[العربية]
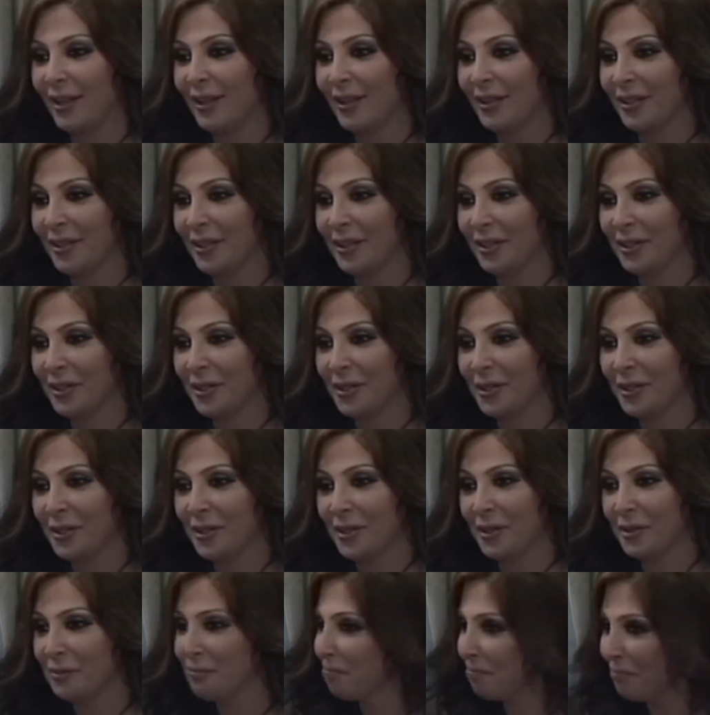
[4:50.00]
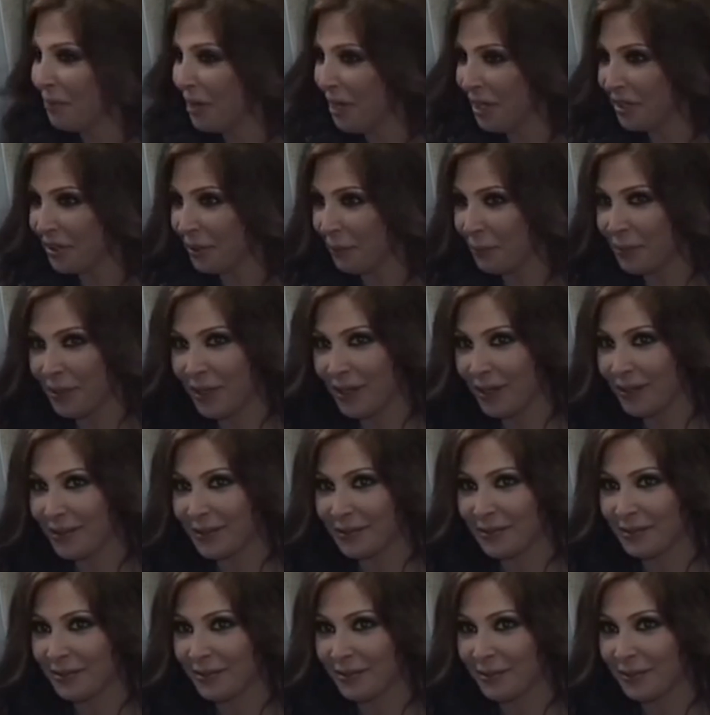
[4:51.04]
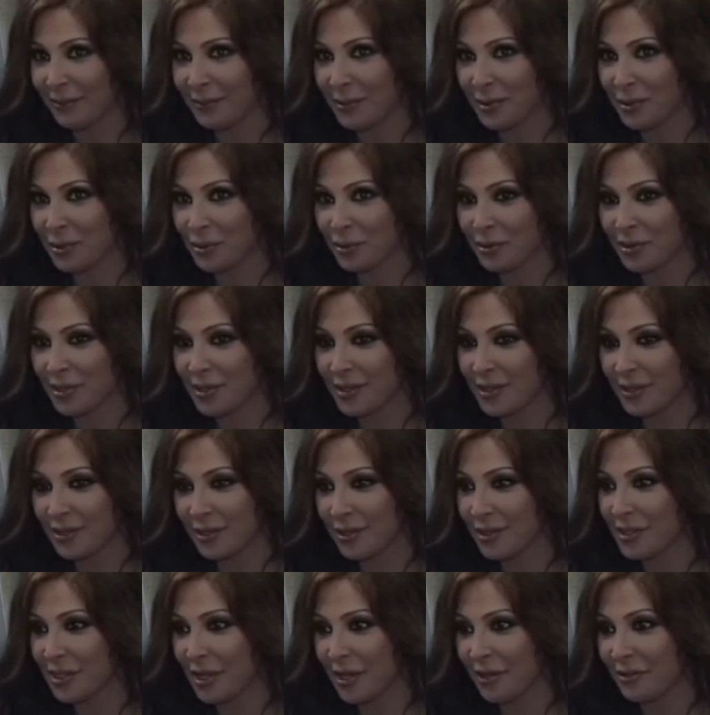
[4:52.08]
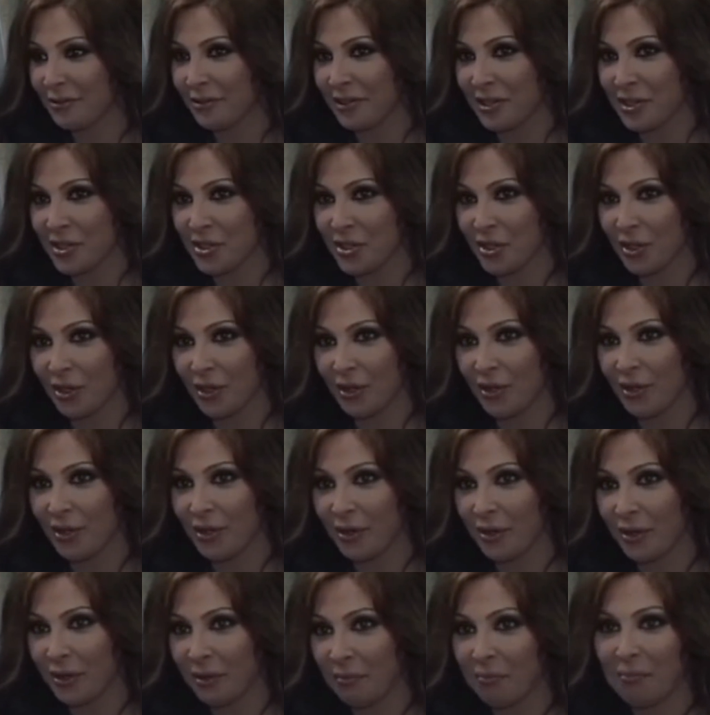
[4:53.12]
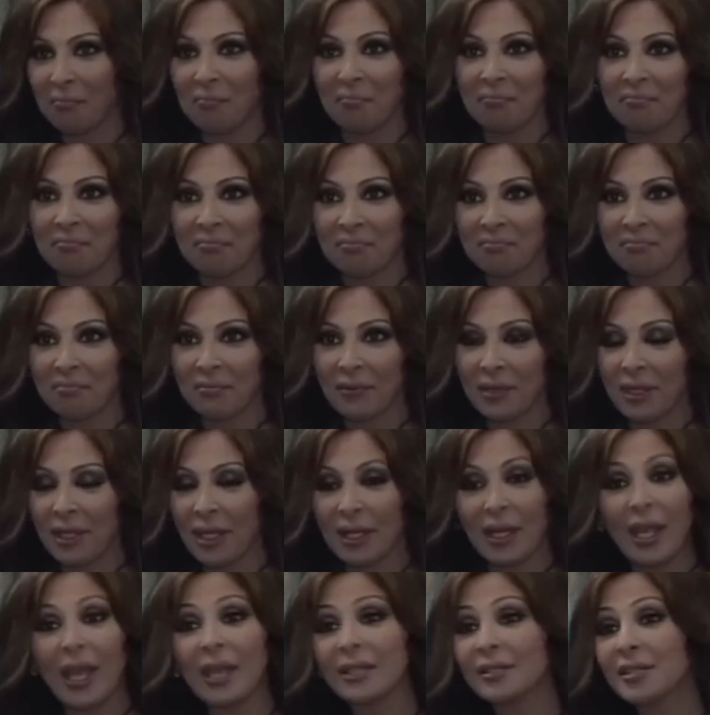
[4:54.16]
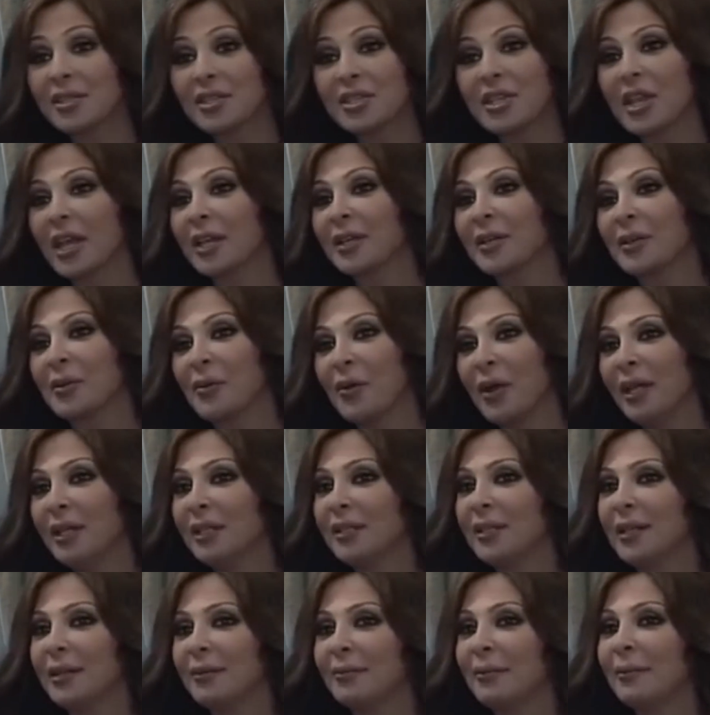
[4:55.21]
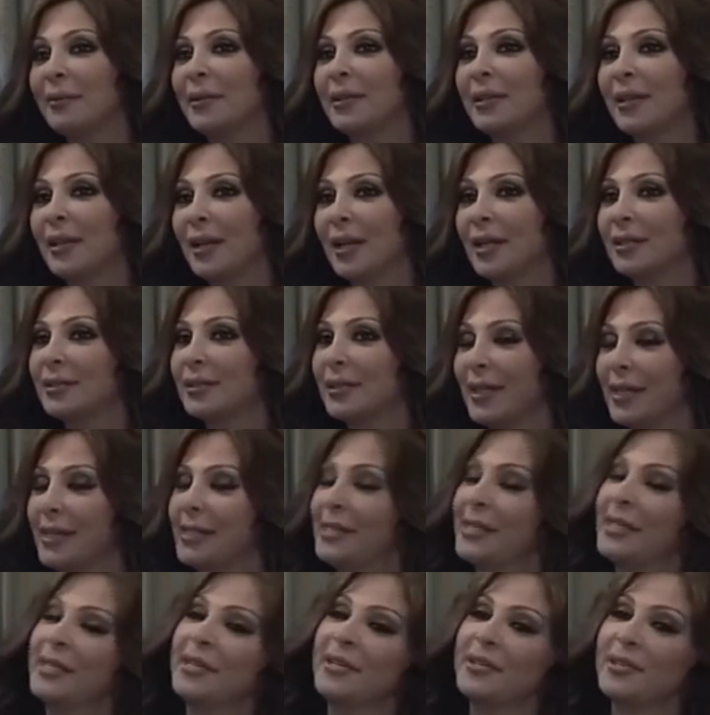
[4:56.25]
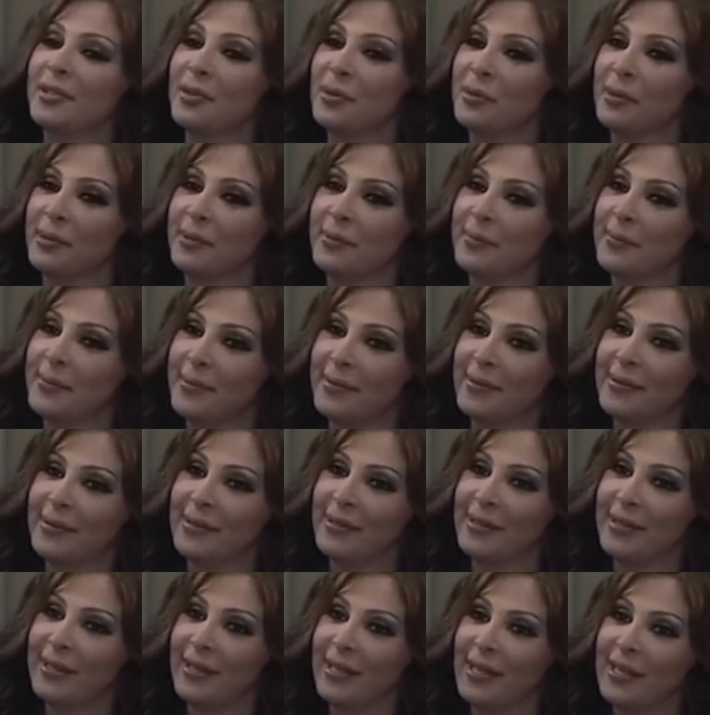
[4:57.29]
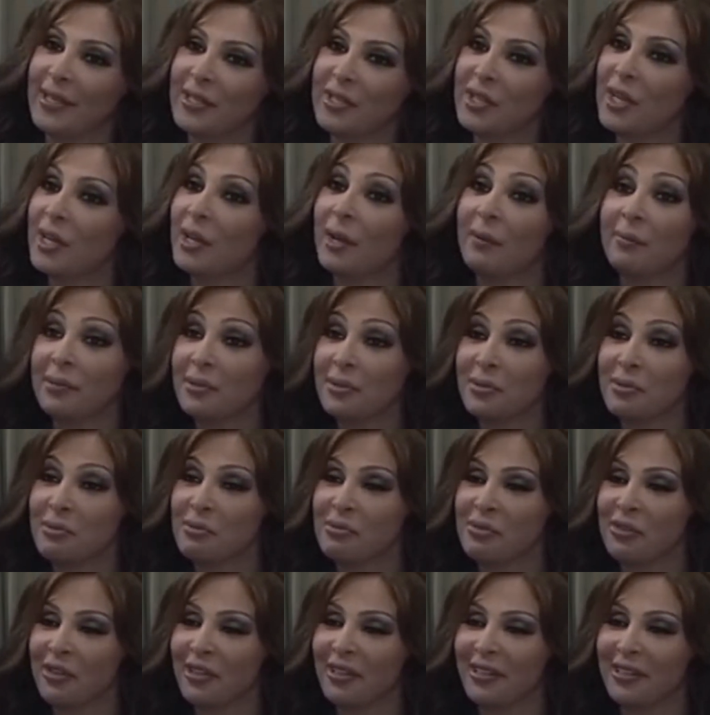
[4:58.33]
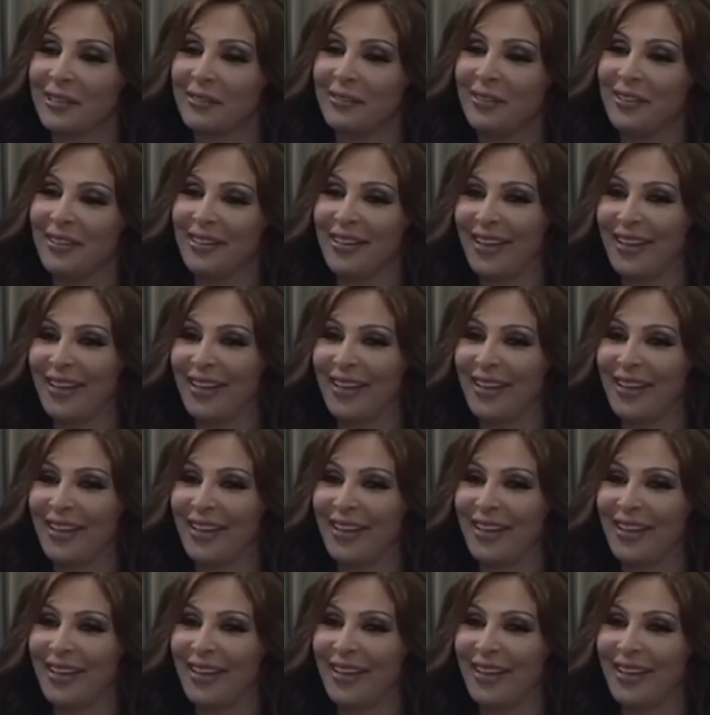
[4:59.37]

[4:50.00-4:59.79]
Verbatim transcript: أه ما حدا بيعرف بجوز يظهر فجأة يعني هيدي الشغلة الوحيدة اللي ما بقدر أعطيك عليها جواب طيب إن شاء الله بنشوفه قريب